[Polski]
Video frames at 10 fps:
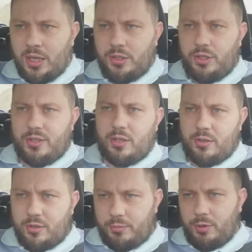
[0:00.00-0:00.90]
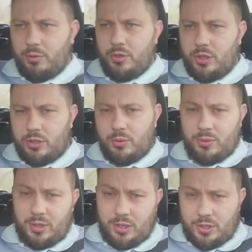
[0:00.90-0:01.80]
Dziecko zrobiło dziecku
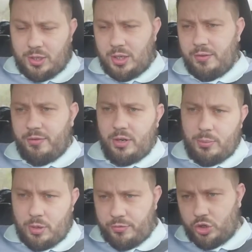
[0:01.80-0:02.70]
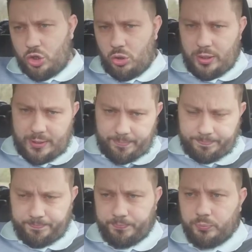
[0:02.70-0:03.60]
zdjęcie telefonem w szkole.
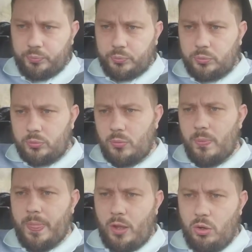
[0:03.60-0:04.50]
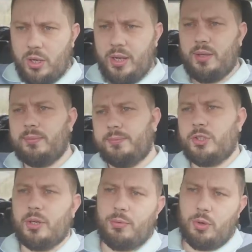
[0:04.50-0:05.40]
Ok,
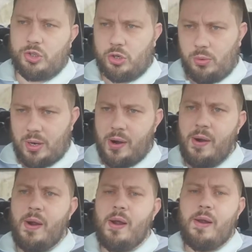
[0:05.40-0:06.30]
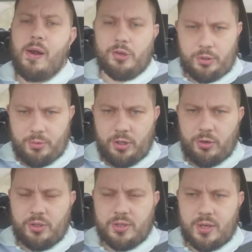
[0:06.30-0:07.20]
gdzie była szkoła? gdzie byli
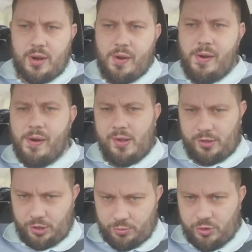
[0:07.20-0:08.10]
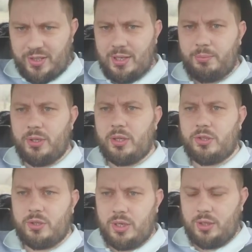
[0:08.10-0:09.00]
rodzice. Też można
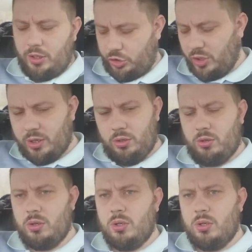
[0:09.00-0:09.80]
zapytać, tak? Dlaczego?